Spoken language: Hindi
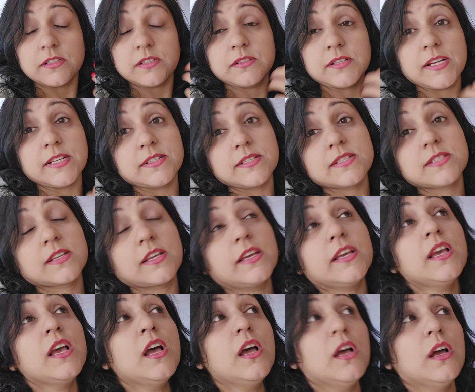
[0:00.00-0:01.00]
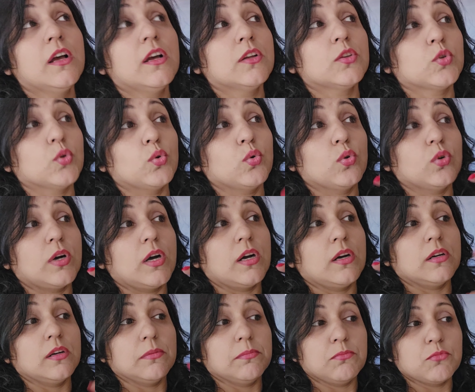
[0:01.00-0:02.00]
डेंटिस्ट की तो
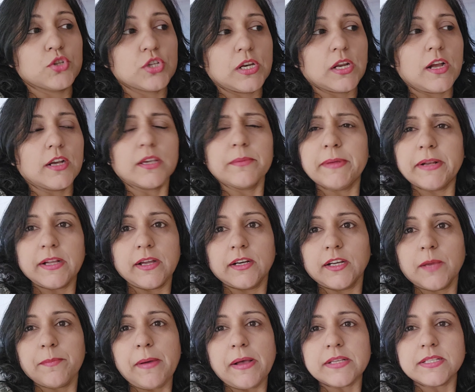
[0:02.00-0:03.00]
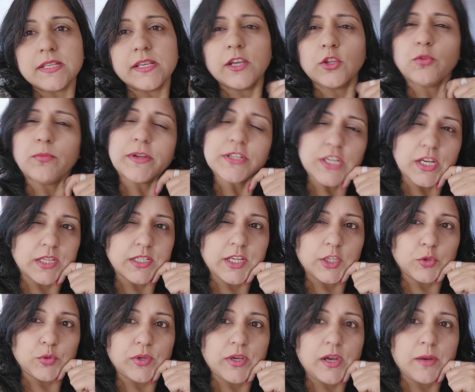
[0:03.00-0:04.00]
मुझे लगा कि मेरे घर के पास ही है तो मैं चली
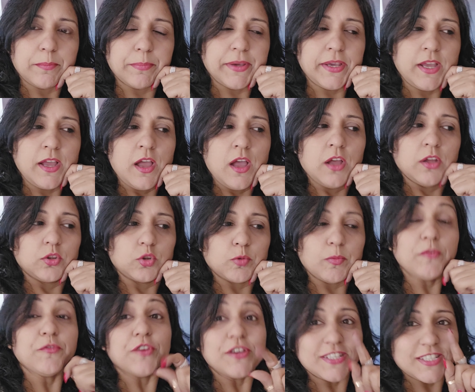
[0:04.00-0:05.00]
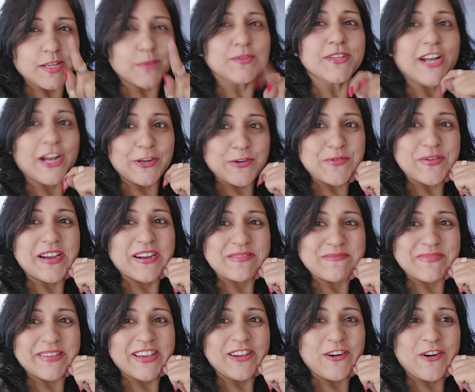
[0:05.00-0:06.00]
जाती हूँ यहाँ पे तो मैं फर्स्ट टाइम जा रही हूँ यहाँ
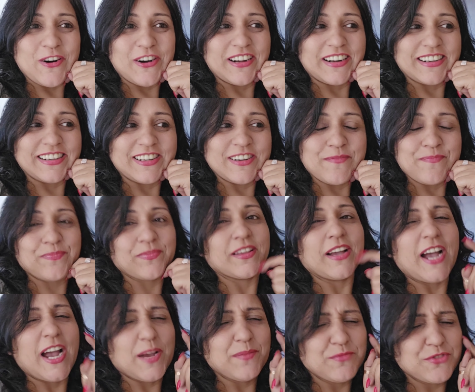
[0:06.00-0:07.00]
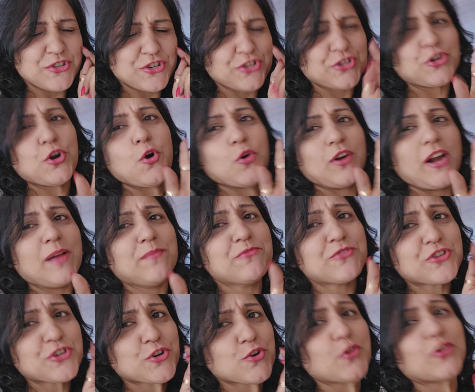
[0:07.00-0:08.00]
पे और आई एम श्योर आई एम
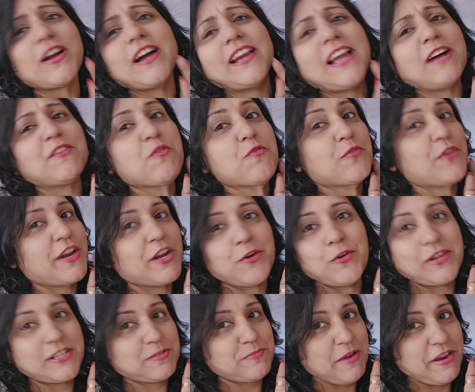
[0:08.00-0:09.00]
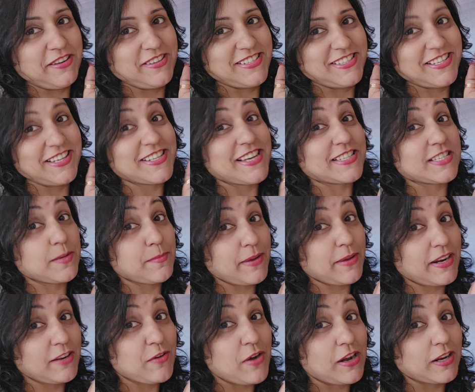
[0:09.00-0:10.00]
श्योर आई हैव अ वेरी गुड एक्सपीरियंस है जैसा
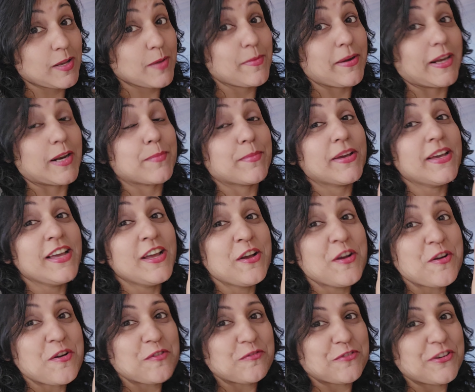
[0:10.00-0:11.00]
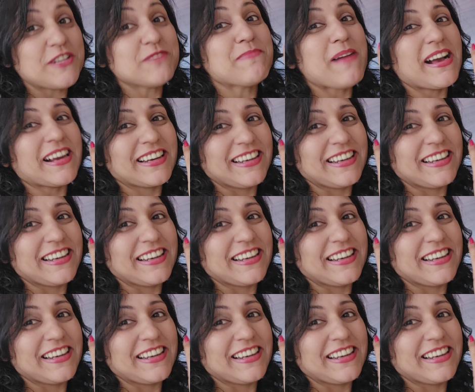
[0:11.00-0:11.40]
मैंने वहाँ के बारे में फीडबैक